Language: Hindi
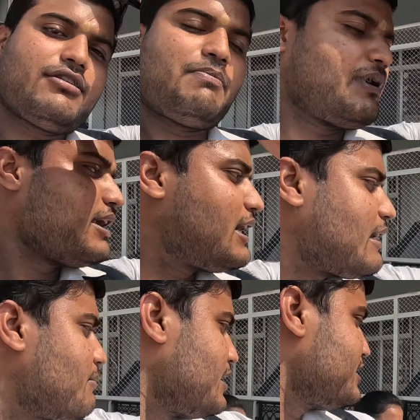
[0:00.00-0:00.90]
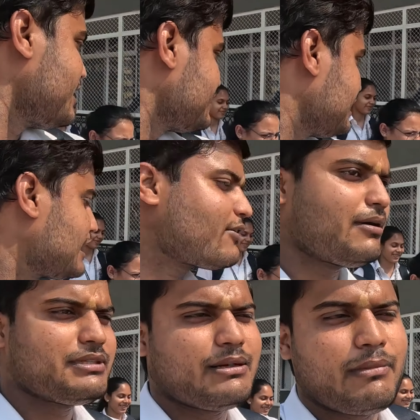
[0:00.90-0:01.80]
ये लोगों को पढ़ने का मन नहीं है ये देख लो
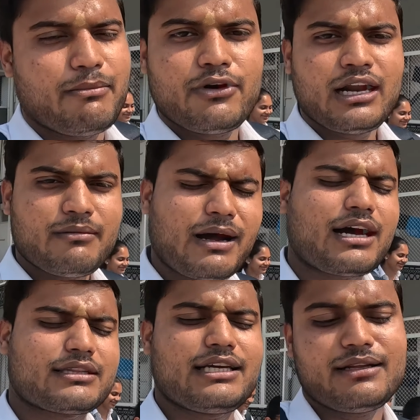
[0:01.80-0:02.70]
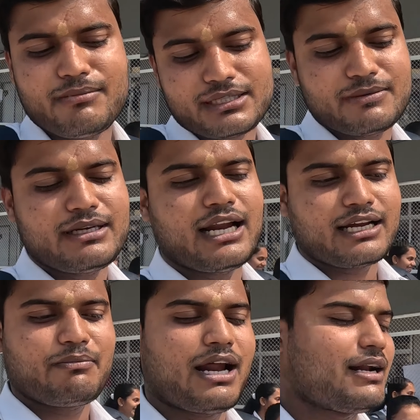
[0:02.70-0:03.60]
अभी से मैं बोला ना भागती है तो बस में
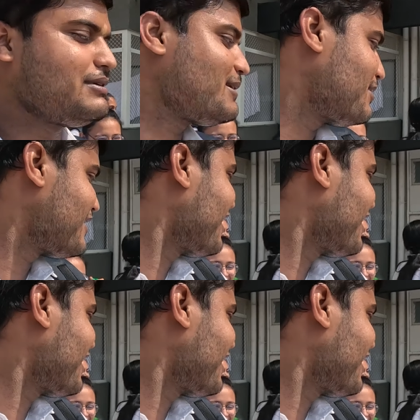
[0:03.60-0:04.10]
जाने का प्लान अभी से बन